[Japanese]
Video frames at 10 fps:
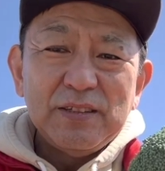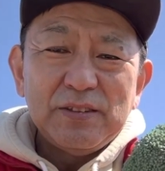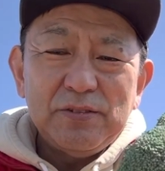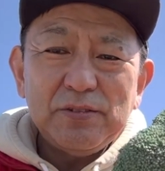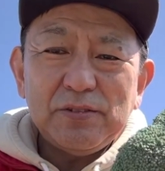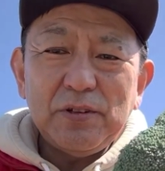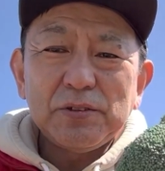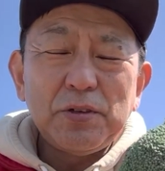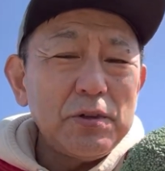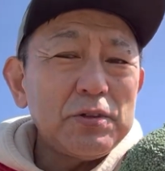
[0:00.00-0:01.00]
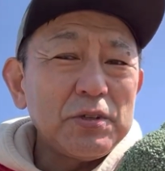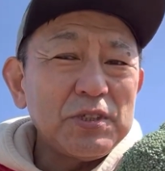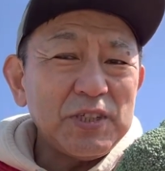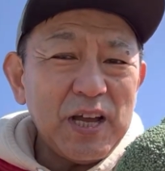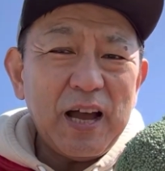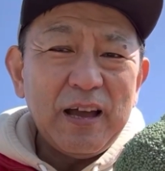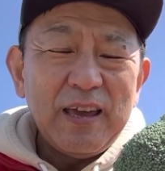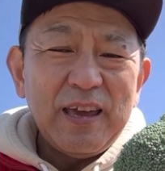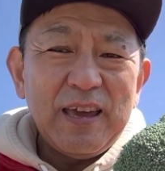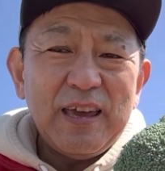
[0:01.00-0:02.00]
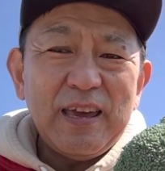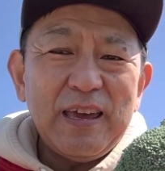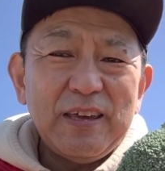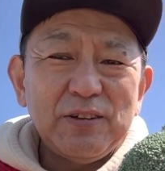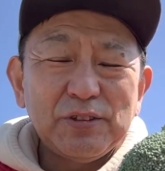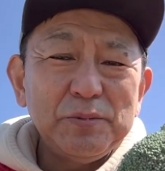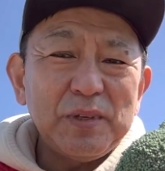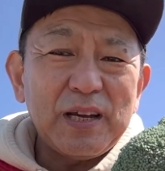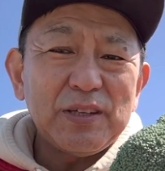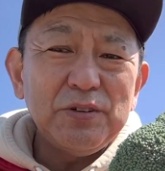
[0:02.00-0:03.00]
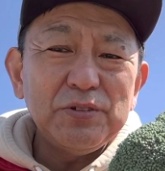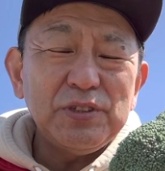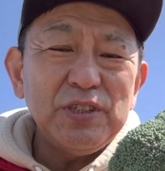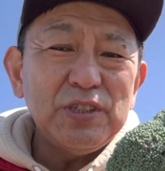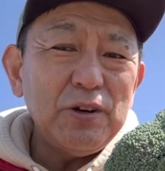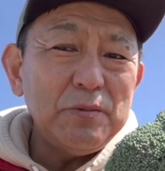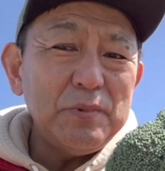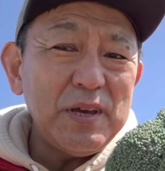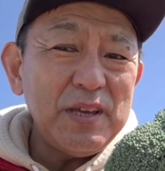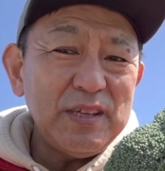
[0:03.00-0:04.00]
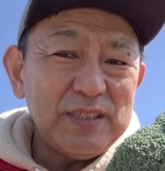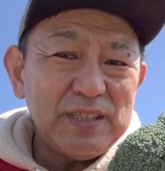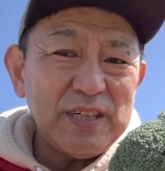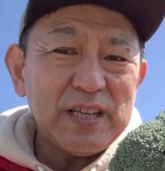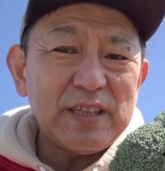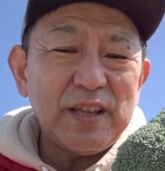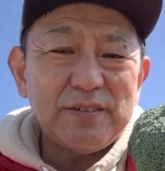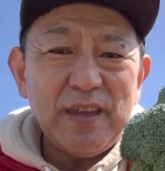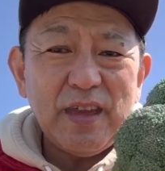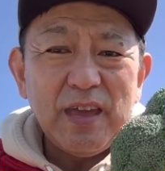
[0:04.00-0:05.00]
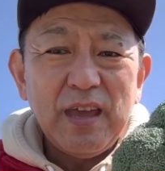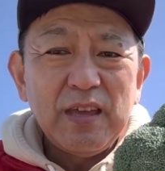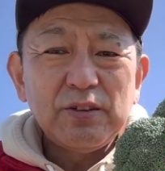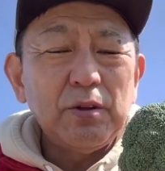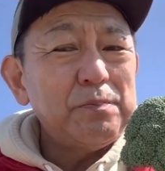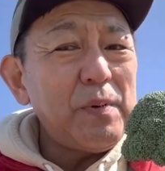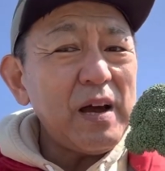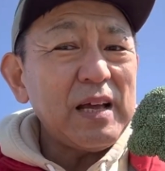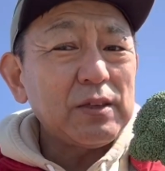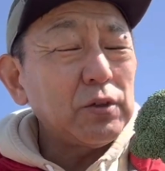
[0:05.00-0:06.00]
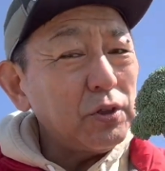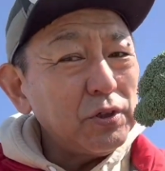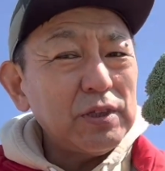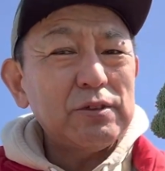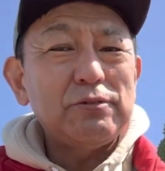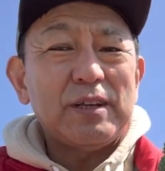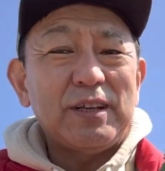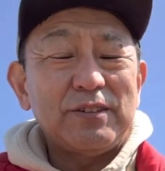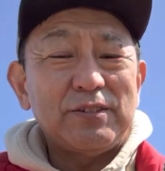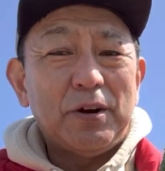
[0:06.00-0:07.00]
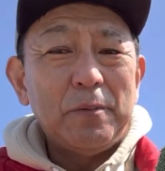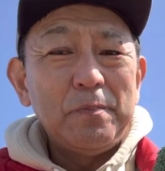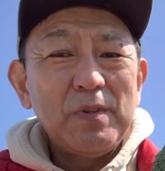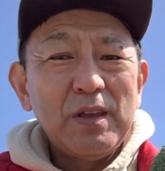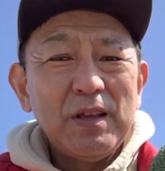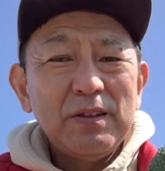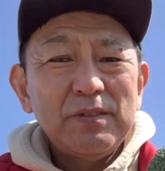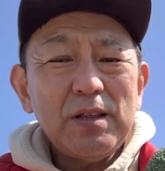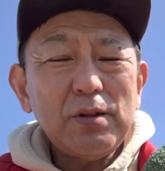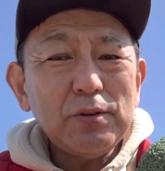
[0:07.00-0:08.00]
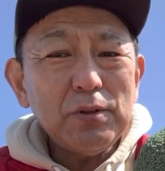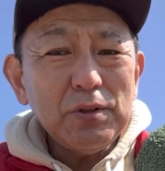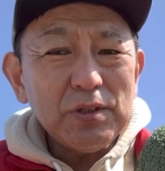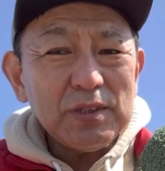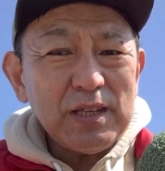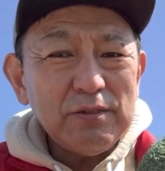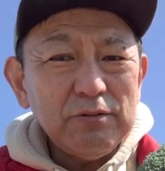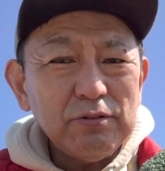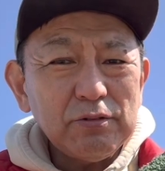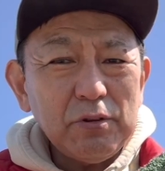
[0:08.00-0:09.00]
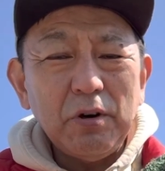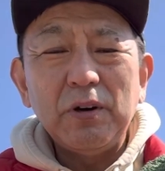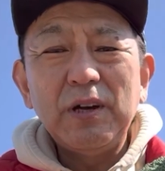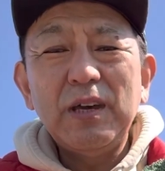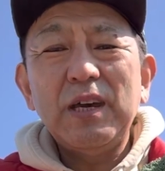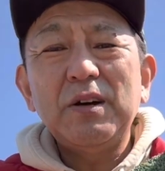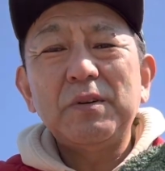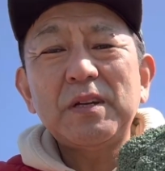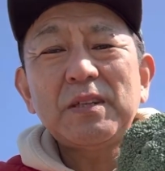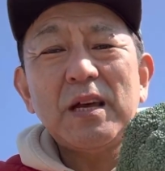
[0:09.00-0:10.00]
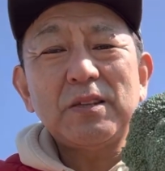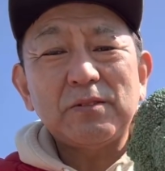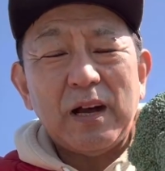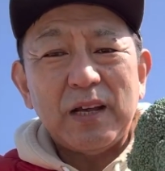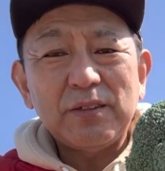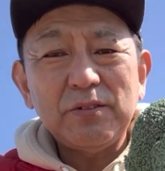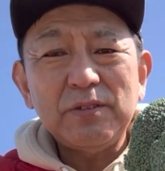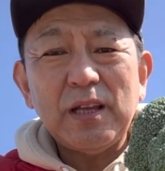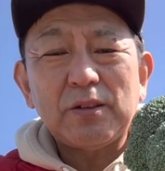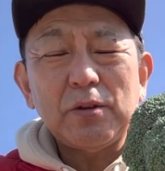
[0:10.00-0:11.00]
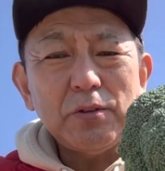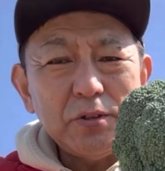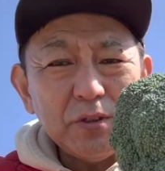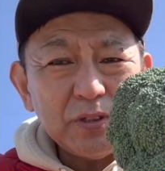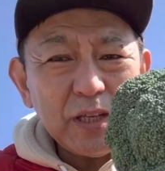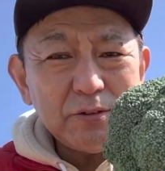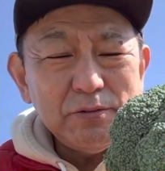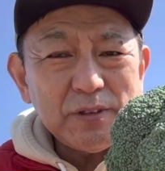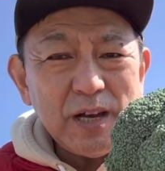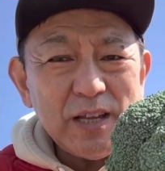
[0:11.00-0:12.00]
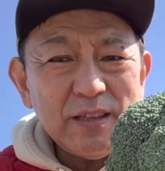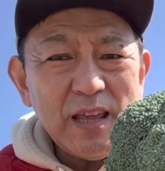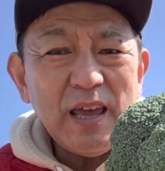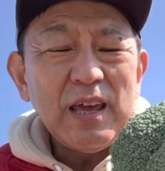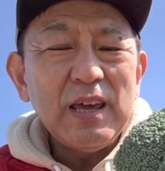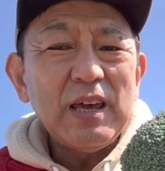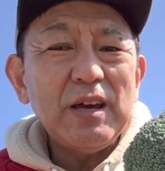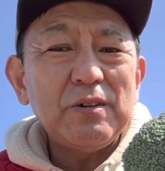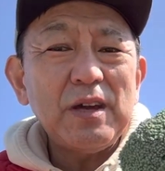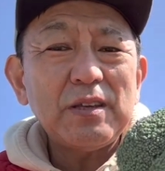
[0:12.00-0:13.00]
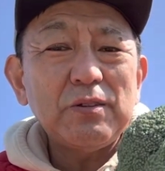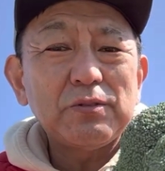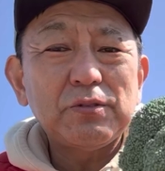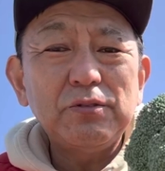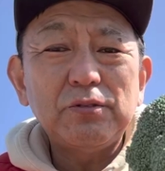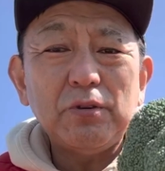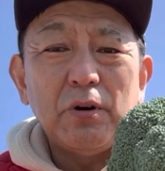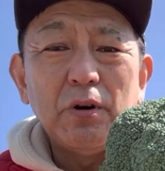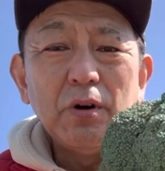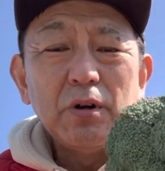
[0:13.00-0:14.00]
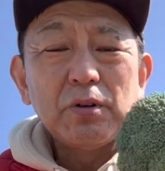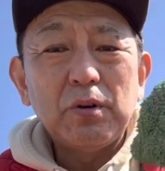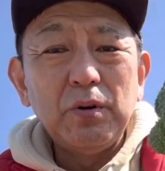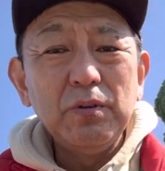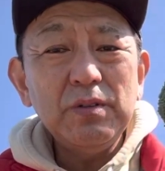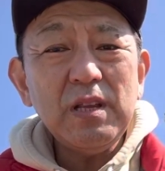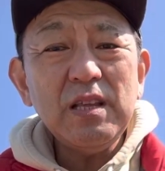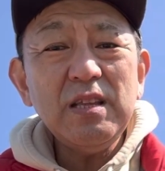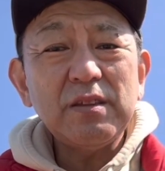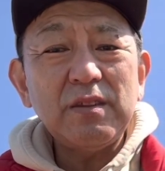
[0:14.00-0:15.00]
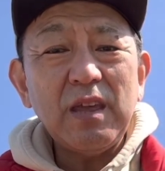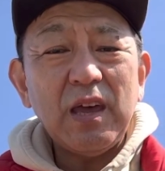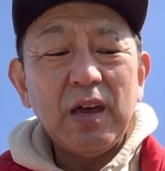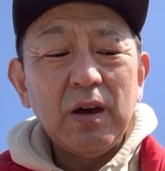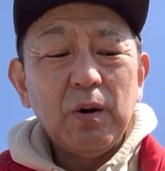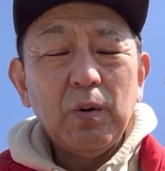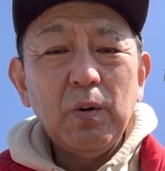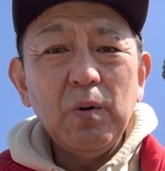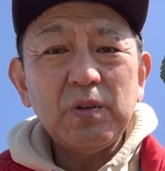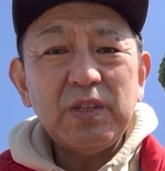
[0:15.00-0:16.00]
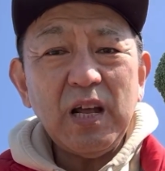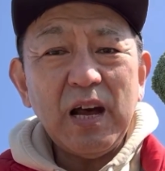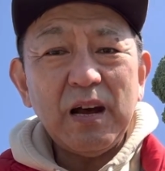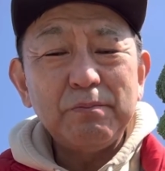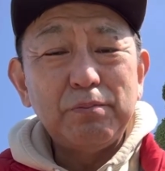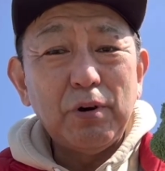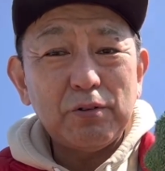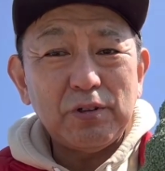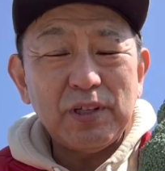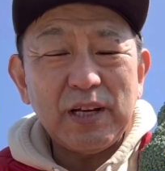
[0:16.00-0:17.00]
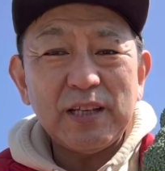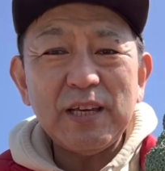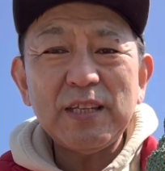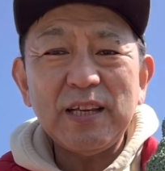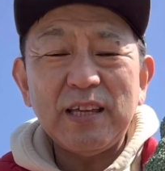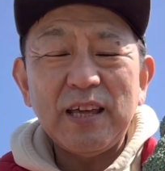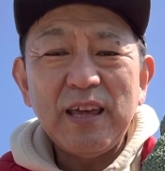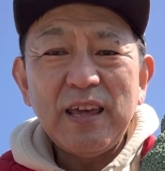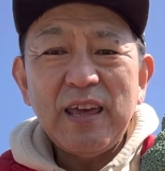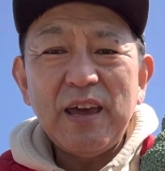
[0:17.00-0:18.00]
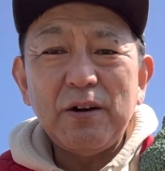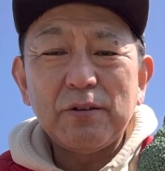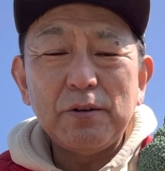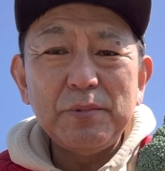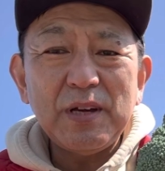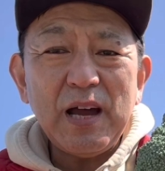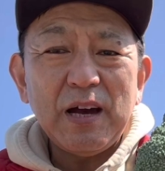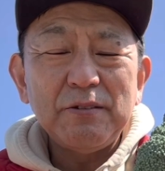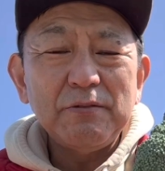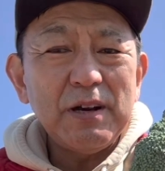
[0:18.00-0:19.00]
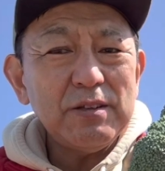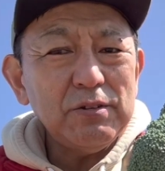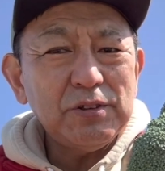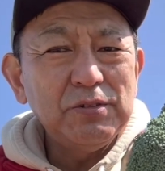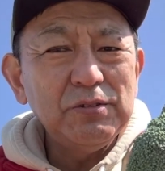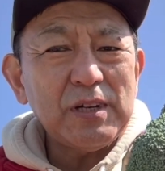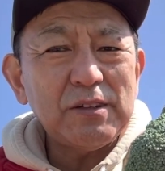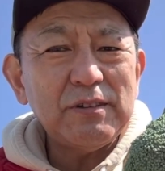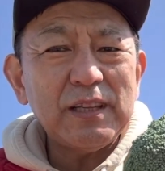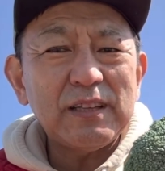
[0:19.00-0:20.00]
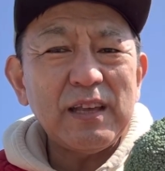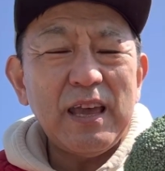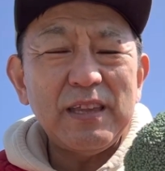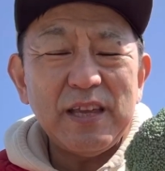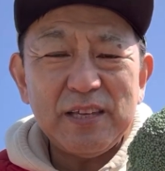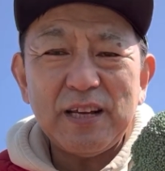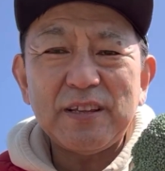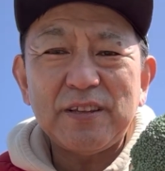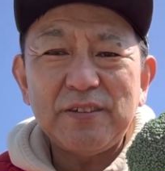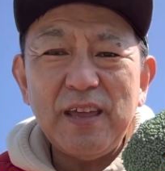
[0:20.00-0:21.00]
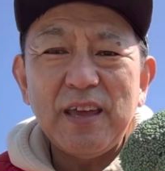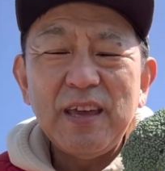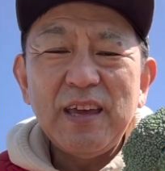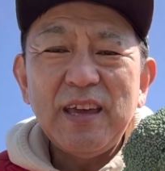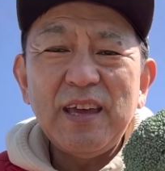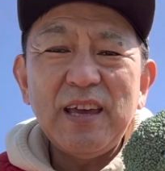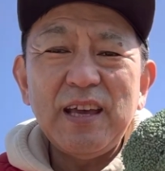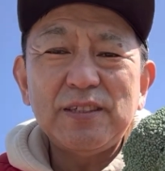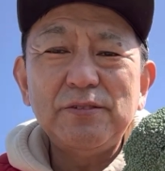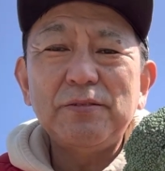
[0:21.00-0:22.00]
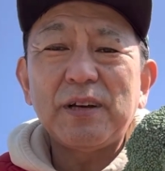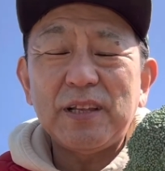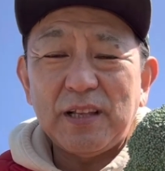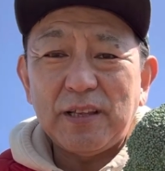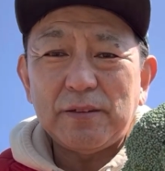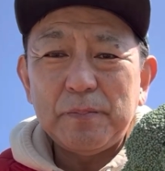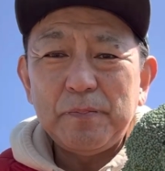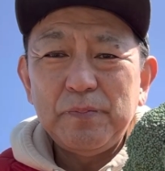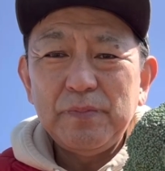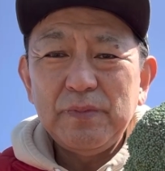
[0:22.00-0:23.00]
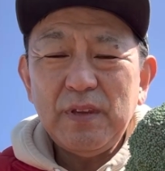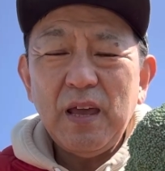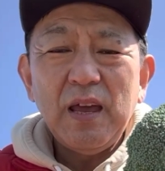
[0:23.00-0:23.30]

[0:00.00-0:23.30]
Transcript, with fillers: すると、その土地が、えー、四隅が共振共鳴し合ってですね、その場が整ってくるわけなんですよ。で、整ってくると、えー、お野菜とか、そういった整った空間で、えー、お野菜を作ると、こんなにですね、大きなブロッコリーができたり、えー、お米が割と収穫が、えー、できたりですね、えー、するわけなんです。で、